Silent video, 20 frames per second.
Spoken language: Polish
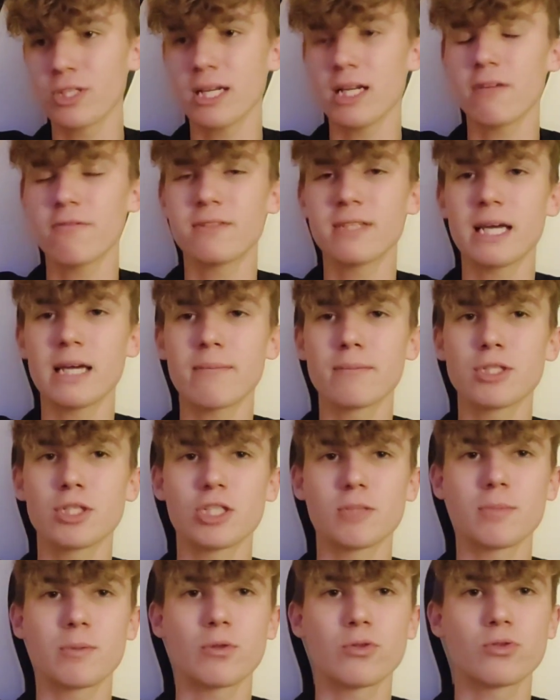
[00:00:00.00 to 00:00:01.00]
ale wydaje mi się,
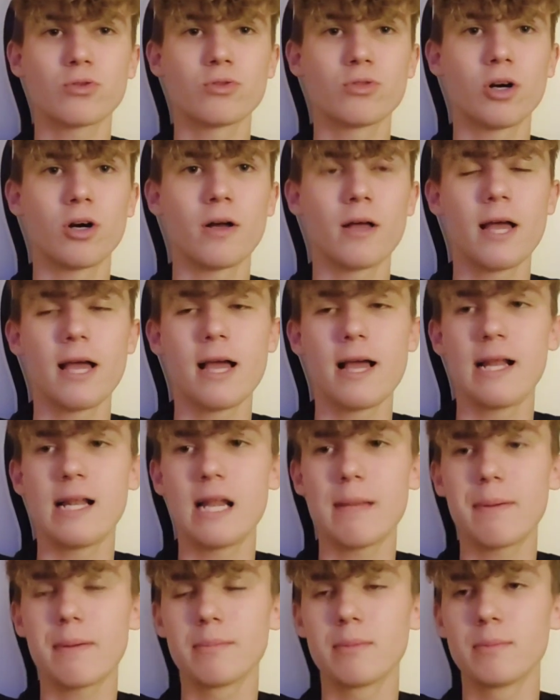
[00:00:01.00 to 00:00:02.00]
że po prostu no
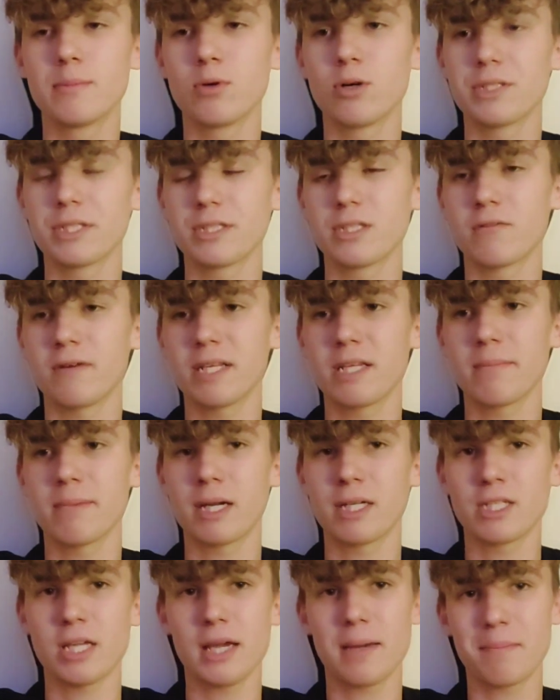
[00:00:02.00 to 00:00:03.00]
lepiej by było zdecydowanie
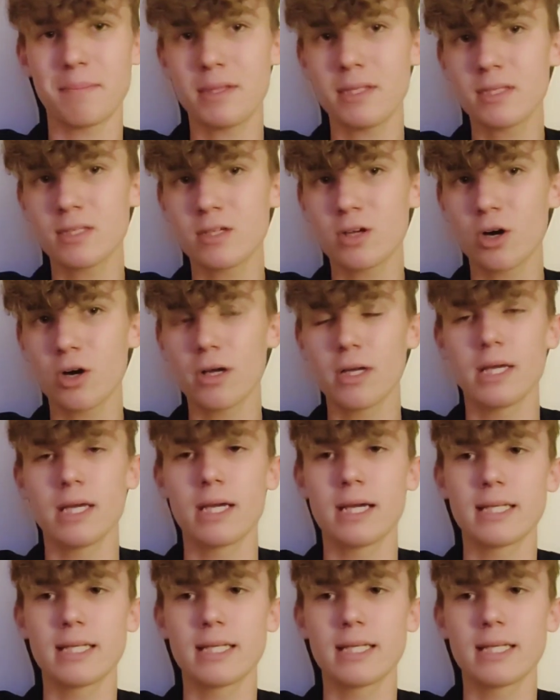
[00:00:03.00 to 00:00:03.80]
bardziej epicko,